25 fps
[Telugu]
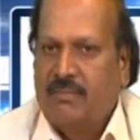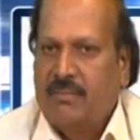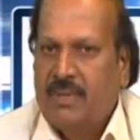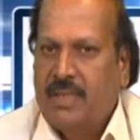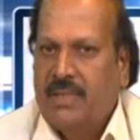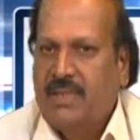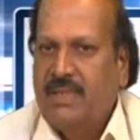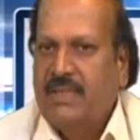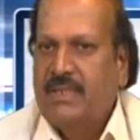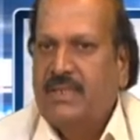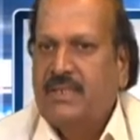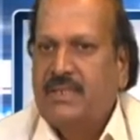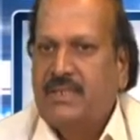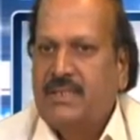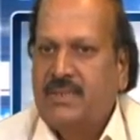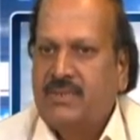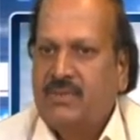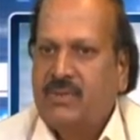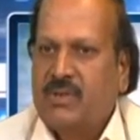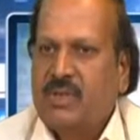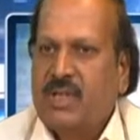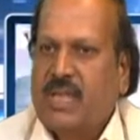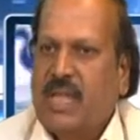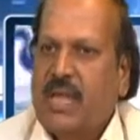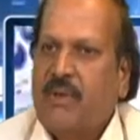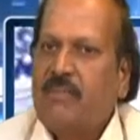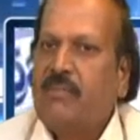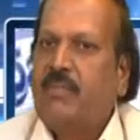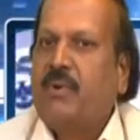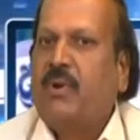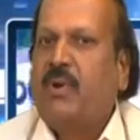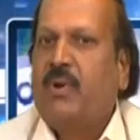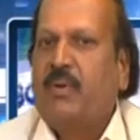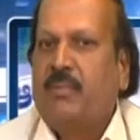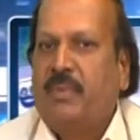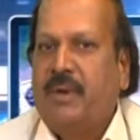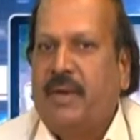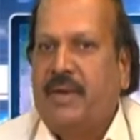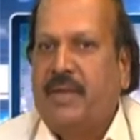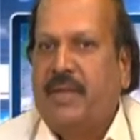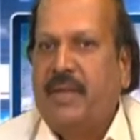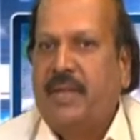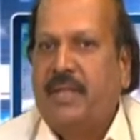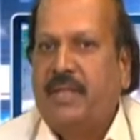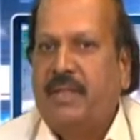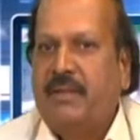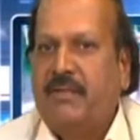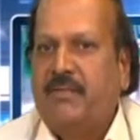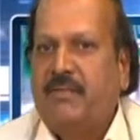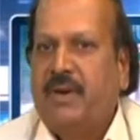బంధించి ఒక క్యాంపుల్లో పెట్టి
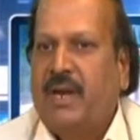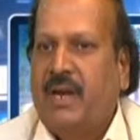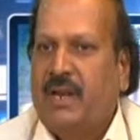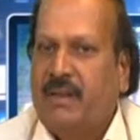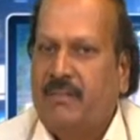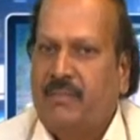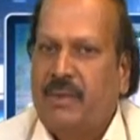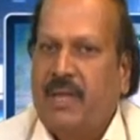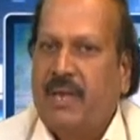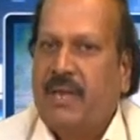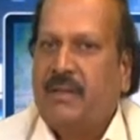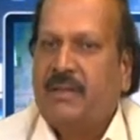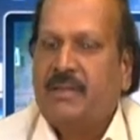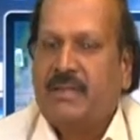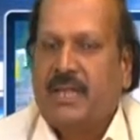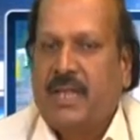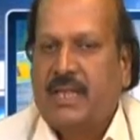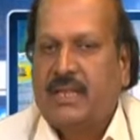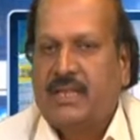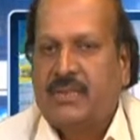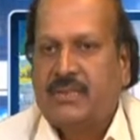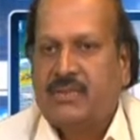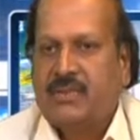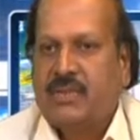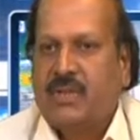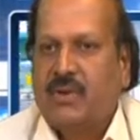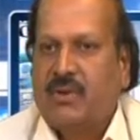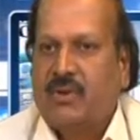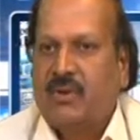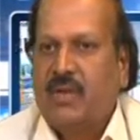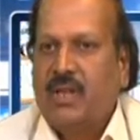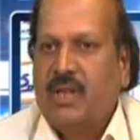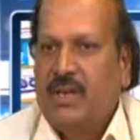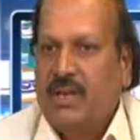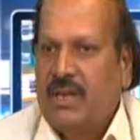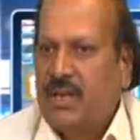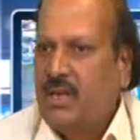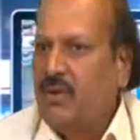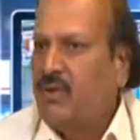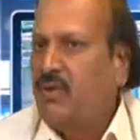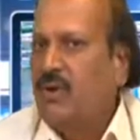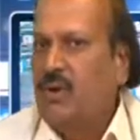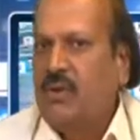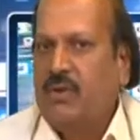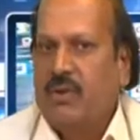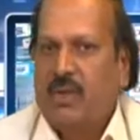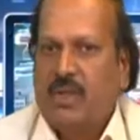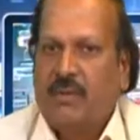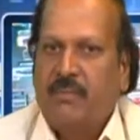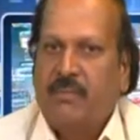వాళ్ళని పారే సాగిస్తున్నారు నిన్న
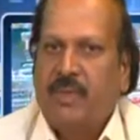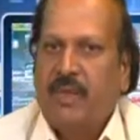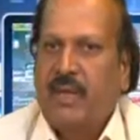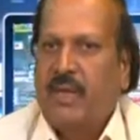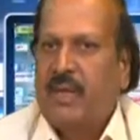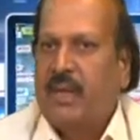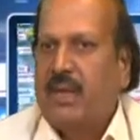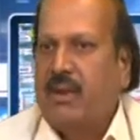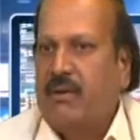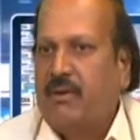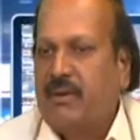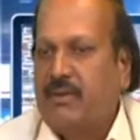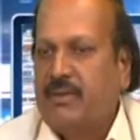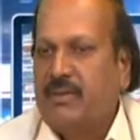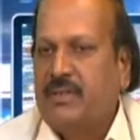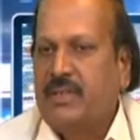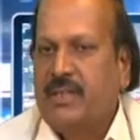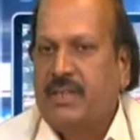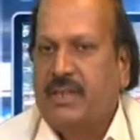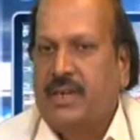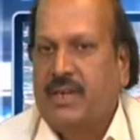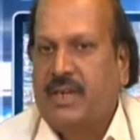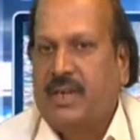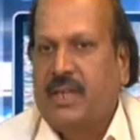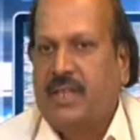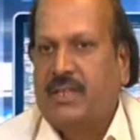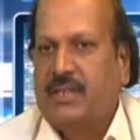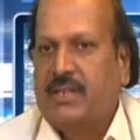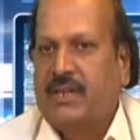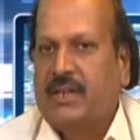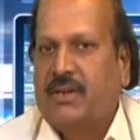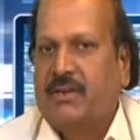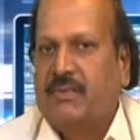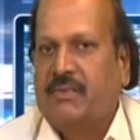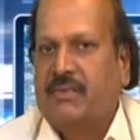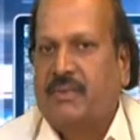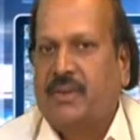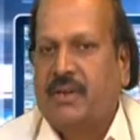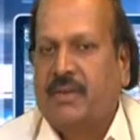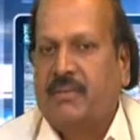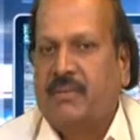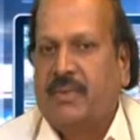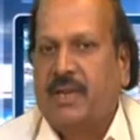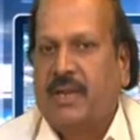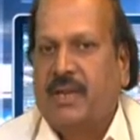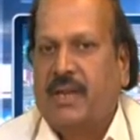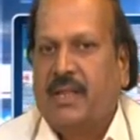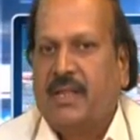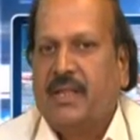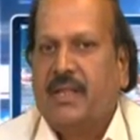కూడా ఒక ఎమ్మెల్యే రావడం జరిగింది నటరాజు ఉన్నటువంటి
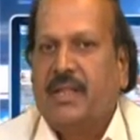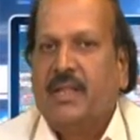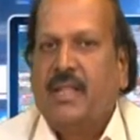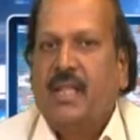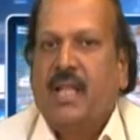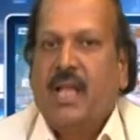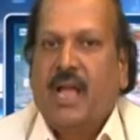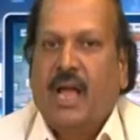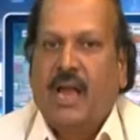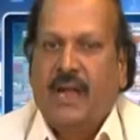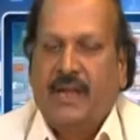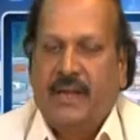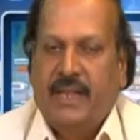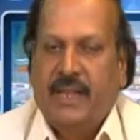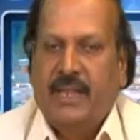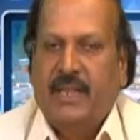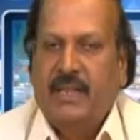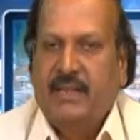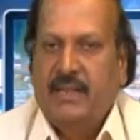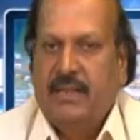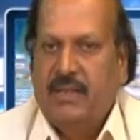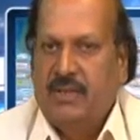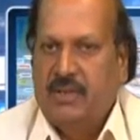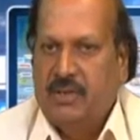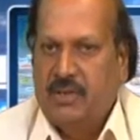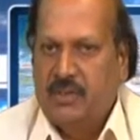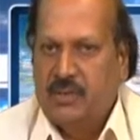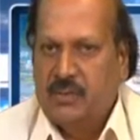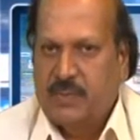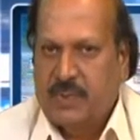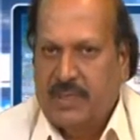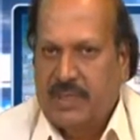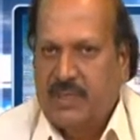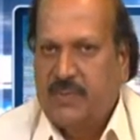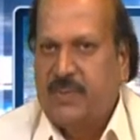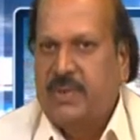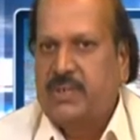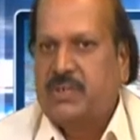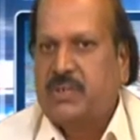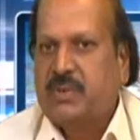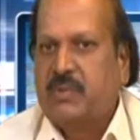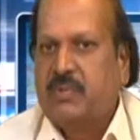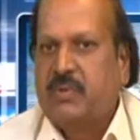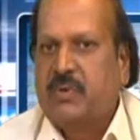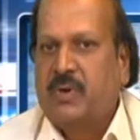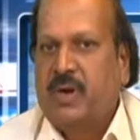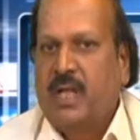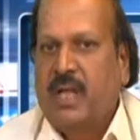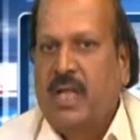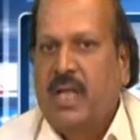ఎమ్మెల్యే అంటే ఈరోజు ప్రతిపక్షం
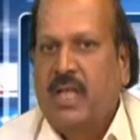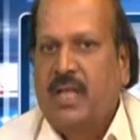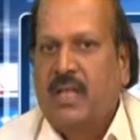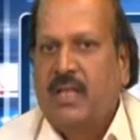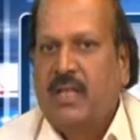కూడా